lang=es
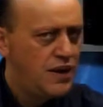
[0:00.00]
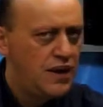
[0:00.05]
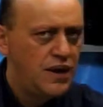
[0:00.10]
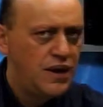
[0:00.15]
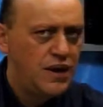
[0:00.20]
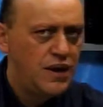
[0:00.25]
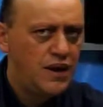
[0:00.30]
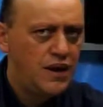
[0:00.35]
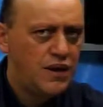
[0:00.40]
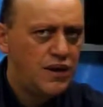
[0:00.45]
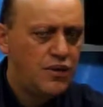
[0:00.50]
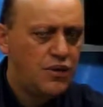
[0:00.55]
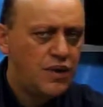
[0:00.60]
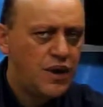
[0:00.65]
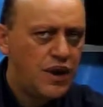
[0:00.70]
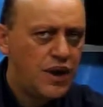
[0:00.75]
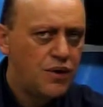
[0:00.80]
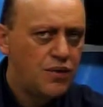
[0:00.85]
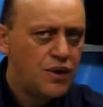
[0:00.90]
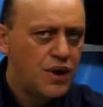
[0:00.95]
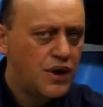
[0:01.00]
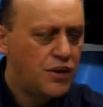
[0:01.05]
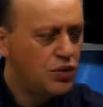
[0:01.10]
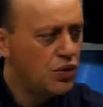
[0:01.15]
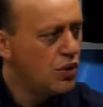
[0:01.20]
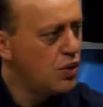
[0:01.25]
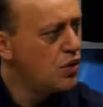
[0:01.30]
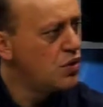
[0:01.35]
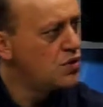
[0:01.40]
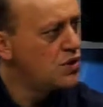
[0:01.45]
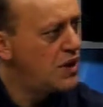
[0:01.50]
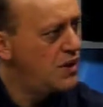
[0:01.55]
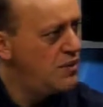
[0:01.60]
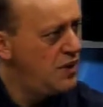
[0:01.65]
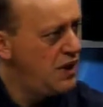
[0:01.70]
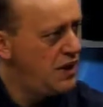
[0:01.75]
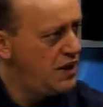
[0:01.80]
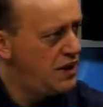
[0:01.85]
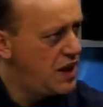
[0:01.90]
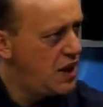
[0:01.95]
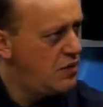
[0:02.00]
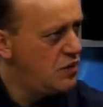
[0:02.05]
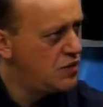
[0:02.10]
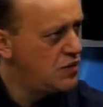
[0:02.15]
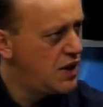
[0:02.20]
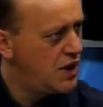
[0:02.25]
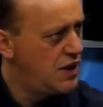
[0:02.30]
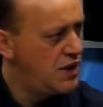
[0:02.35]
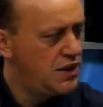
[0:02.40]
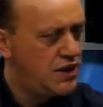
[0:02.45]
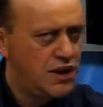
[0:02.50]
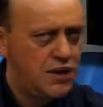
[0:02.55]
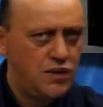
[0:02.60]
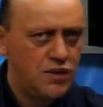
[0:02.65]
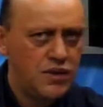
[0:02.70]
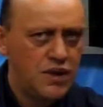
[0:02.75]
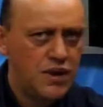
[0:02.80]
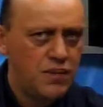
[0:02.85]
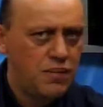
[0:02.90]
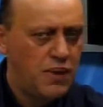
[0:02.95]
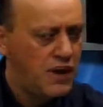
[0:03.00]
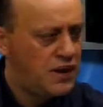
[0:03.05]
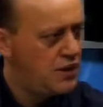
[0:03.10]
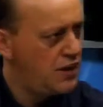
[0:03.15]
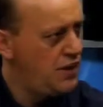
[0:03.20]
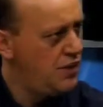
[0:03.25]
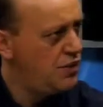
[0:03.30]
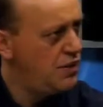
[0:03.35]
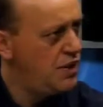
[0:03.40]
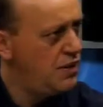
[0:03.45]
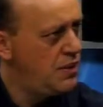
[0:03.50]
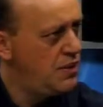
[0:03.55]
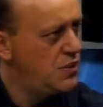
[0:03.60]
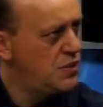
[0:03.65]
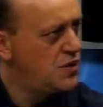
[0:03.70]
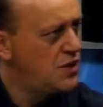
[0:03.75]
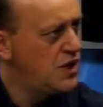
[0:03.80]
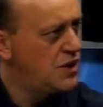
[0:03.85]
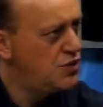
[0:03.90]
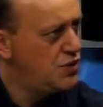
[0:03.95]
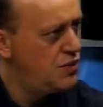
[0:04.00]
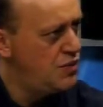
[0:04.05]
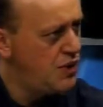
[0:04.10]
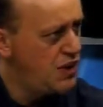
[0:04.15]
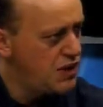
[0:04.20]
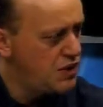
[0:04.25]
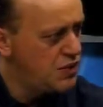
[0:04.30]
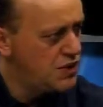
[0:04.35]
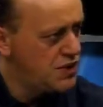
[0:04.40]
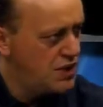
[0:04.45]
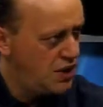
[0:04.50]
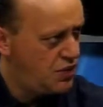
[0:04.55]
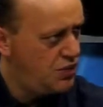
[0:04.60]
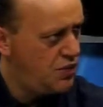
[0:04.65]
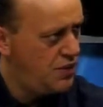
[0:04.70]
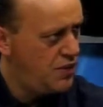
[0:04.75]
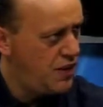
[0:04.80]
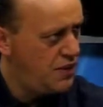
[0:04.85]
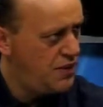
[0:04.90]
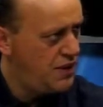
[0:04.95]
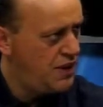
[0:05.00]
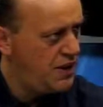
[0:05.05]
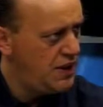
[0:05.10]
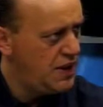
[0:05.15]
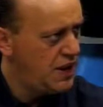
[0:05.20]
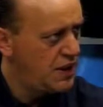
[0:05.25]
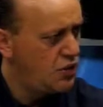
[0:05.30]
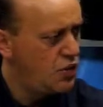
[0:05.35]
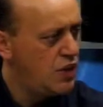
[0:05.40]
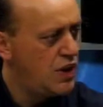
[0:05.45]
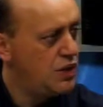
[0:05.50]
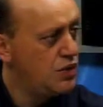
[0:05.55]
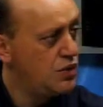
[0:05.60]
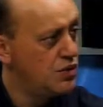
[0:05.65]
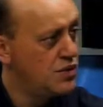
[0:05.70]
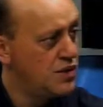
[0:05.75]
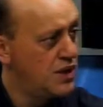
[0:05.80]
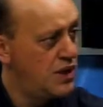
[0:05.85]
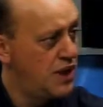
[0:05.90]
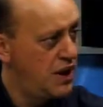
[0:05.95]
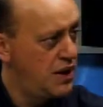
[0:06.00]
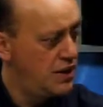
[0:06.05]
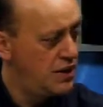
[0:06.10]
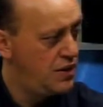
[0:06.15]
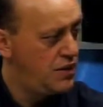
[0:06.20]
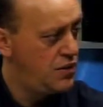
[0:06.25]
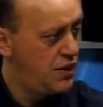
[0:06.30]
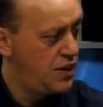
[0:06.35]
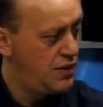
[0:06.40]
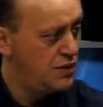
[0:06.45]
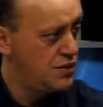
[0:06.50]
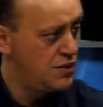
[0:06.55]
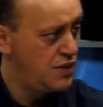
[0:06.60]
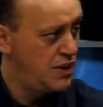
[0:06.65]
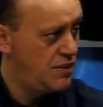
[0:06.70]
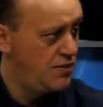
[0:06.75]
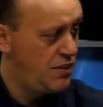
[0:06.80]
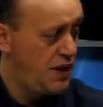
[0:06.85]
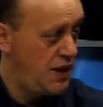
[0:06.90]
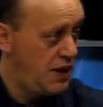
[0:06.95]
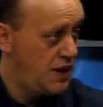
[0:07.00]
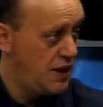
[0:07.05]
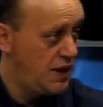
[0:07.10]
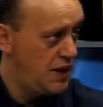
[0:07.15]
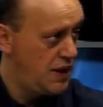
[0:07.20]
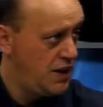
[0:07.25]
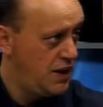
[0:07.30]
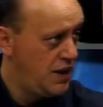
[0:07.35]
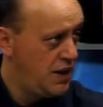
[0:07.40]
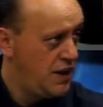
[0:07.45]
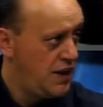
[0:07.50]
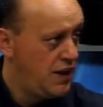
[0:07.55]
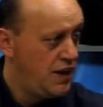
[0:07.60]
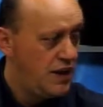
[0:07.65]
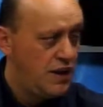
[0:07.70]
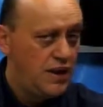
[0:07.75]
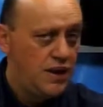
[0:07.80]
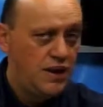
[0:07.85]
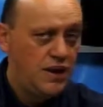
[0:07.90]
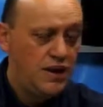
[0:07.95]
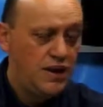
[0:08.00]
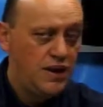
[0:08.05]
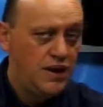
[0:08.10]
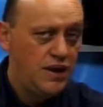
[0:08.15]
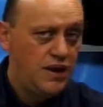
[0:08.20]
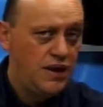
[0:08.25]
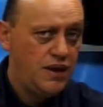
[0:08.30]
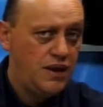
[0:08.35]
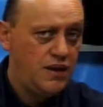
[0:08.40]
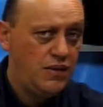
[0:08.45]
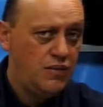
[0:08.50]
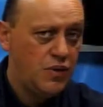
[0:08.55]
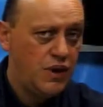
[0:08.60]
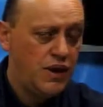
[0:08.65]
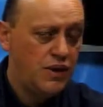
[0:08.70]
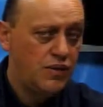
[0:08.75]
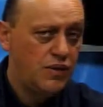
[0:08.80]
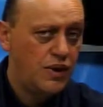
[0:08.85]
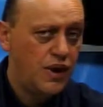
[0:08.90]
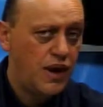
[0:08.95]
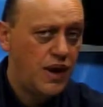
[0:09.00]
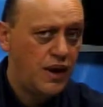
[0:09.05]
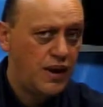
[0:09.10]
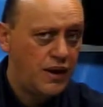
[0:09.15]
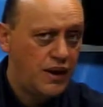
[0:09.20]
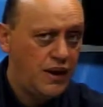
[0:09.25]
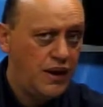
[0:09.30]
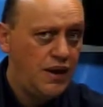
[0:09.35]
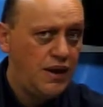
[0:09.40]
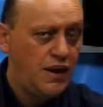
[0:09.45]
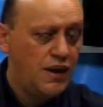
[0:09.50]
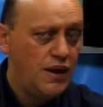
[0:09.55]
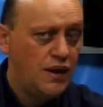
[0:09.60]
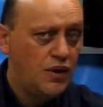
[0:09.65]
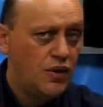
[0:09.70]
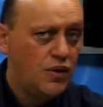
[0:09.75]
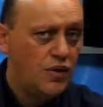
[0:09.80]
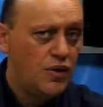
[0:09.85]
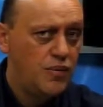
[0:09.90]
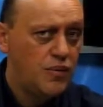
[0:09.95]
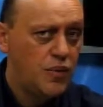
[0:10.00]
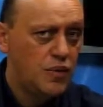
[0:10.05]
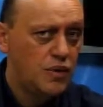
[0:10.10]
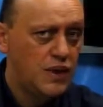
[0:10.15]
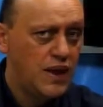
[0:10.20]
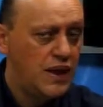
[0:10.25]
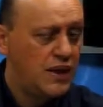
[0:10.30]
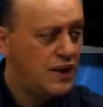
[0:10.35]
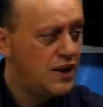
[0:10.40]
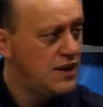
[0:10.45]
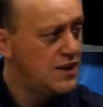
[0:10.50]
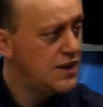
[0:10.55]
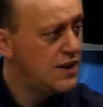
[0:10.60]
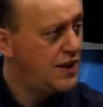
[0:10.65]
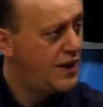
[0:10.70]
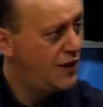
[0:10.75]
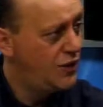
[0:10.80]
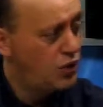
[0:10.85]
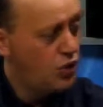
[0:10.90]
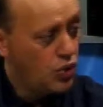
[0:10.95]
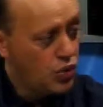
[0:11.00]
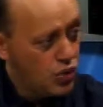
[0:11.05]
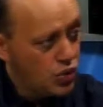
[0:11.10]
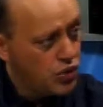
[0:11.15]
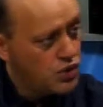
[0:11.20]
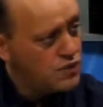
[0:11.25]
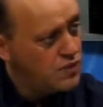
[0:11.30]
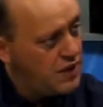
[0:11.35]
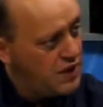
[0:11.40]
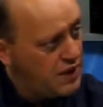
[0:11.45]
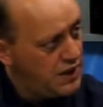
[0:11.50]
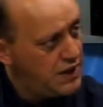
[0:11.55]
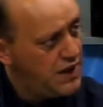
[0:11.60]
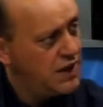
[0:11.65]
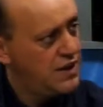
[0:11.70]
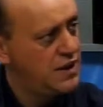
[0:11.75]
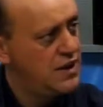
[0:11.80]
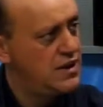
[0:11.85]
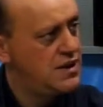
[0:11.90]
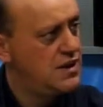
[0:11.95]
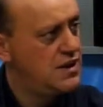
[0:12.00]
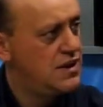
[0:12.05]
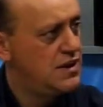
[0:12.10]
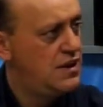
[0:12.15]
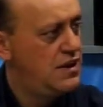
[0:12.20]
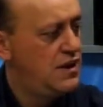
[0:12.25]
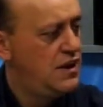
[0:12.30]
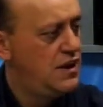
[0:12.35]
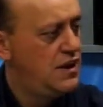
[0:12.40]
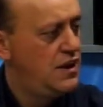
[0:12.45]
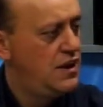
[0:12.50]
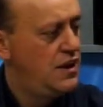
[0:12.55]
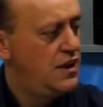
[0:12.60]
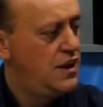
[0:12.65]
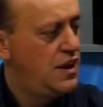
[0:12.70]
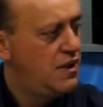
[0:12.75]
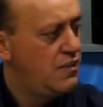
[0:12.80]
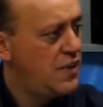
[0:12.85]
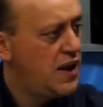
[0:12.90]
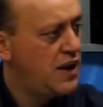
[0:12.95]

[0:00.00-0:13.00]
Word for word: Eh, yo creo que todos los que militamos al interior del partido debemos de asumir nuestra culpabilidad cuando se, cuando se pierde. Y, bueno, aquí lo importante es de que todos los militantes eh, del